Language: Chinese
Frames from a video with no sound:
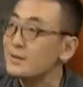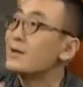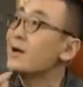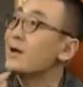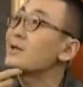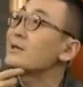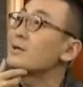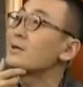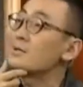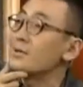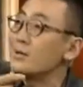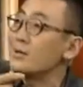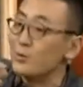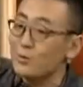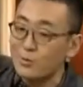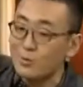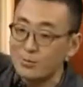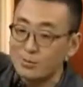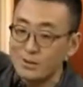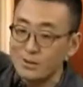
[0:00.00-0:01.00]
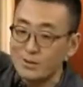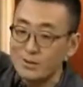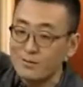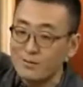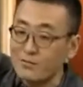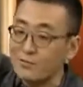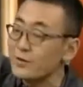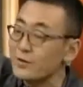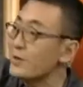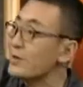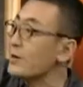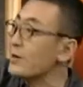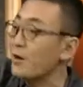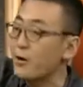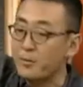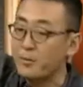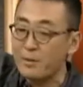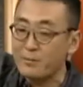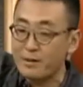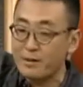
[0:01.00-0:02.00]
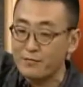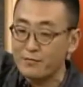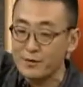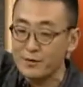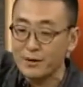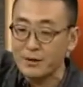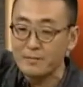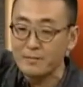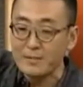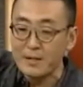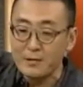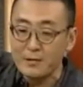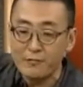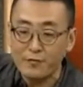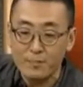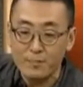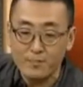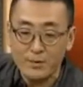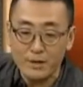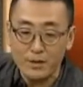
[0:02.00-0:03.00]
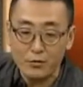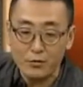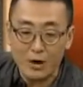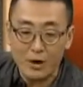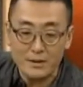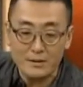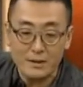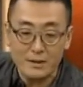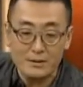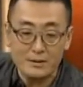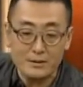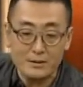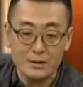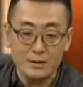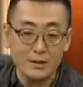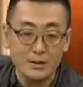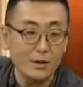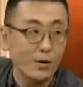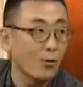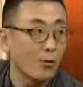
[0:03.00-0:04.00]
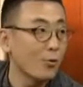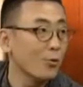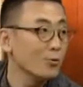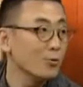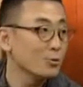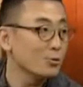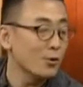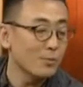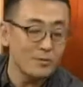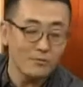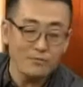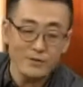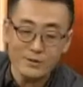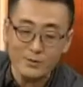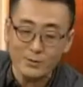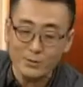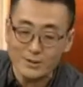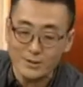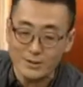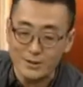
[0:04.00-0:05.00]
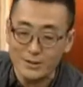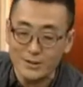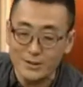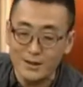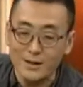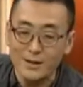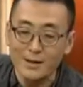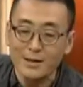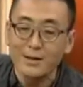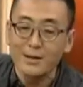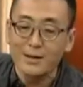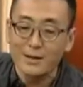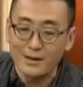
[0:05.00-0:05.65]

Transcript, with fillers: 看见这个罗姆尼夫人和奥巴马夫人分别夸赞自己的老公多么温柔体贴，